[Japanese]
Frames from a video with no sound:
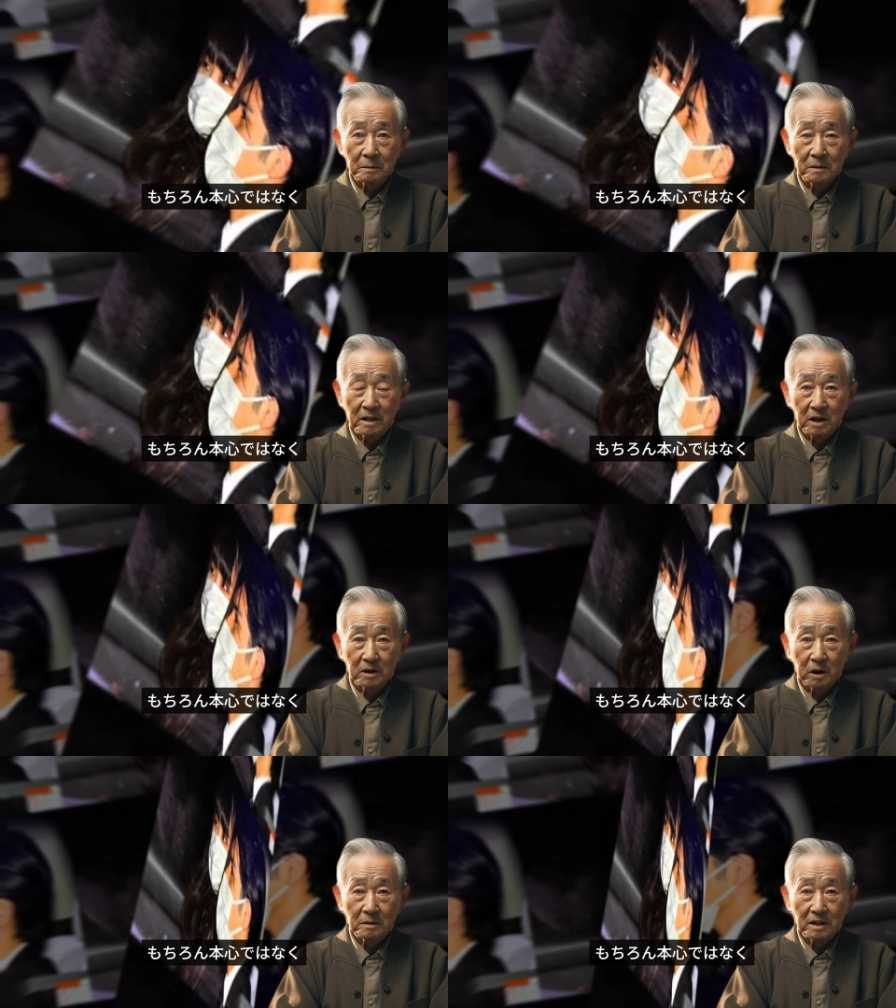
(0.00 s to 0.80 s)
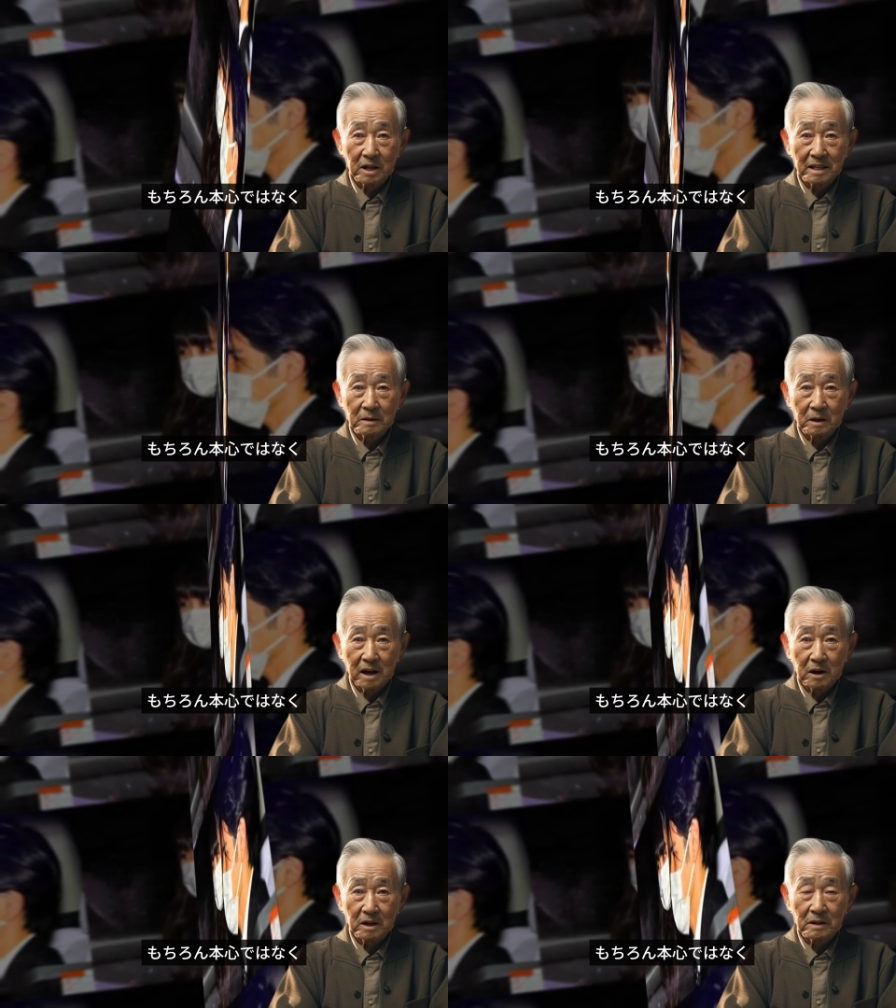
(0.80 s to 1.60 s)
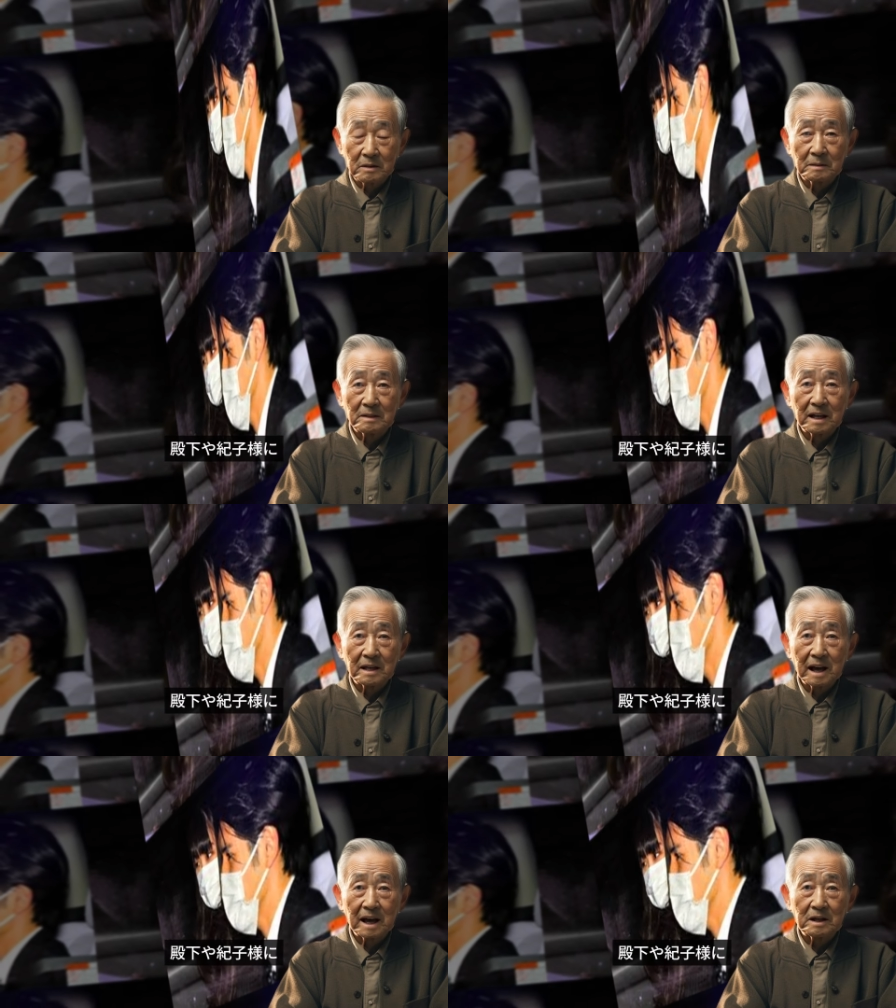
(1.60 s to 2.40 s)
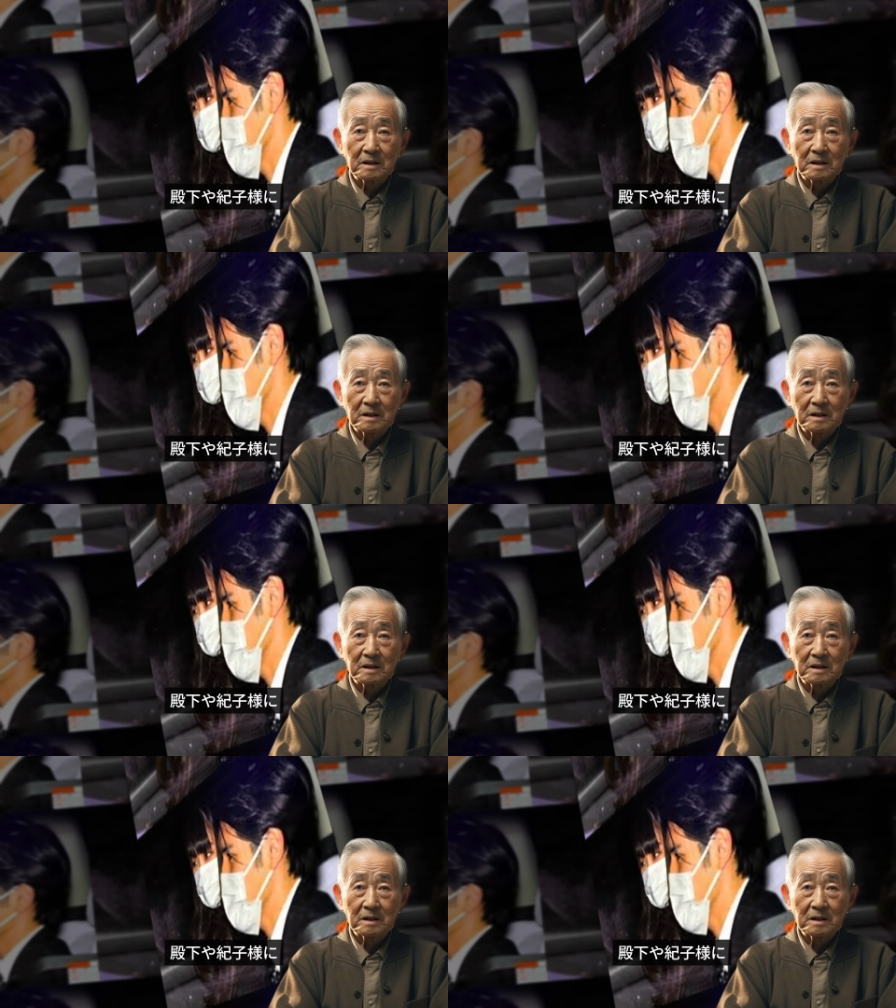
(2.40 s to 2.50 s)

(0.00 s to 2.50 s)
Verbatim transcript: もちろん本心ではなく、殿下や